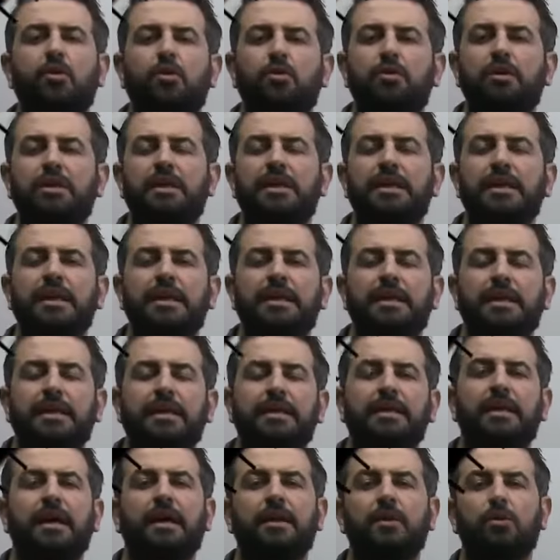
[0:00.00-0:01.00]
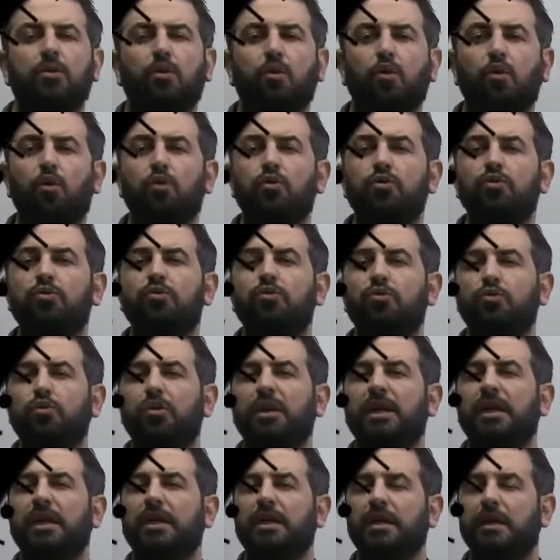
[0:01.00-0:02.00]
12 yedekten 13
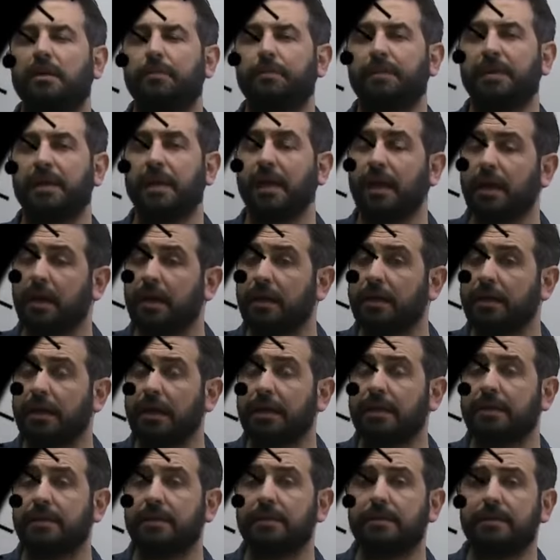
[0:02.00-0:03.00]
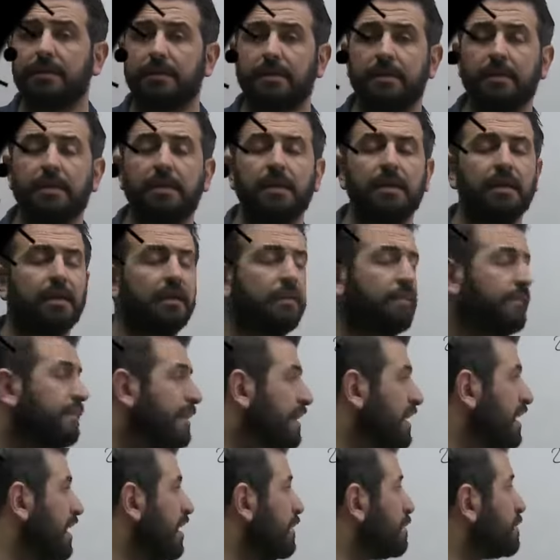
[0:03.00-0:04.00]
üyeli yapıya getirdik. Ve ne
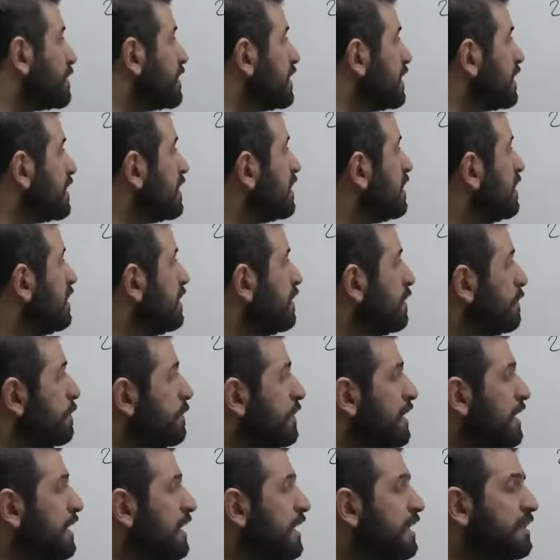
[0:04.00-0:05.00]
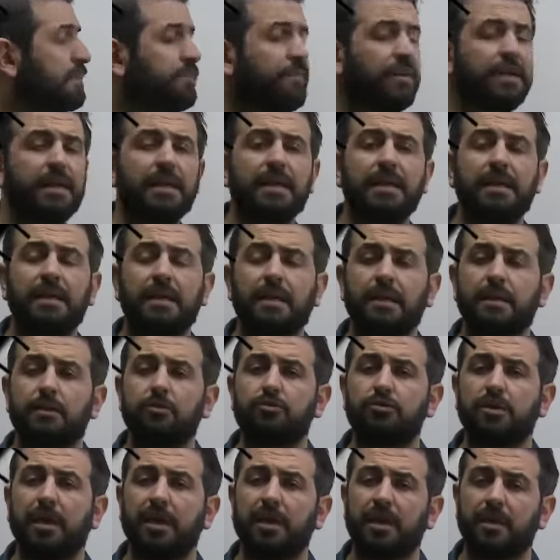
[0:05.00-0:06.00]
yaptık? Milletvekilleri
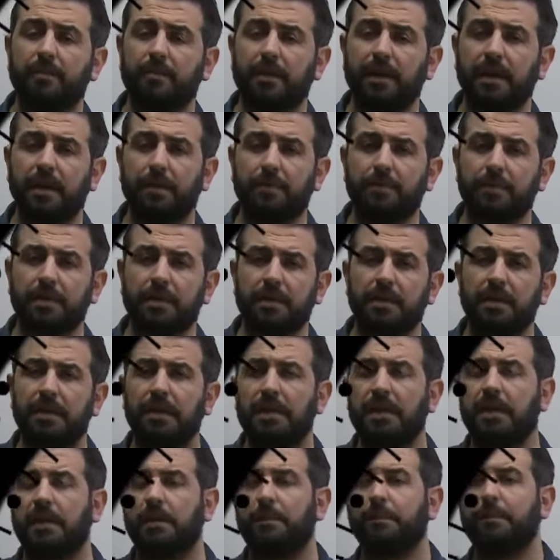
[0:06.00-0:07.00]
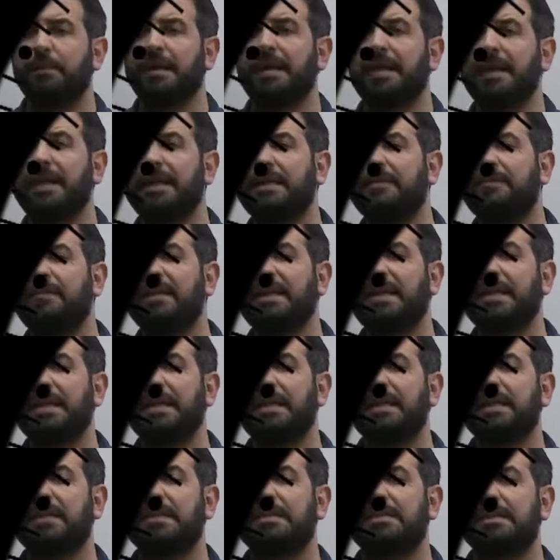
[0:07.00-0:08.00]
düzenleme yaptık.
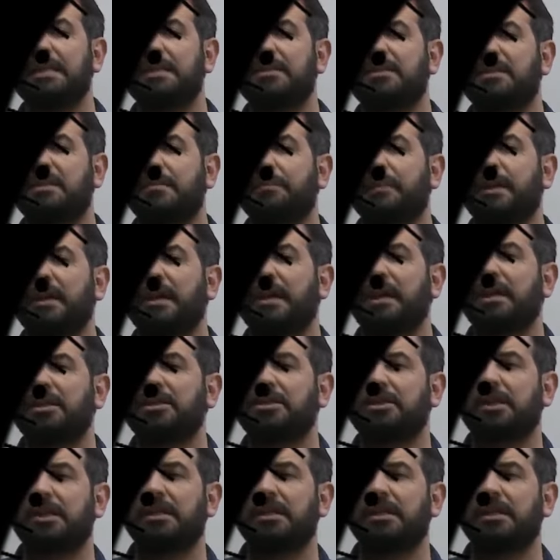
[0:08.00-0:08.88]
Milletvekilliği seçilme yaş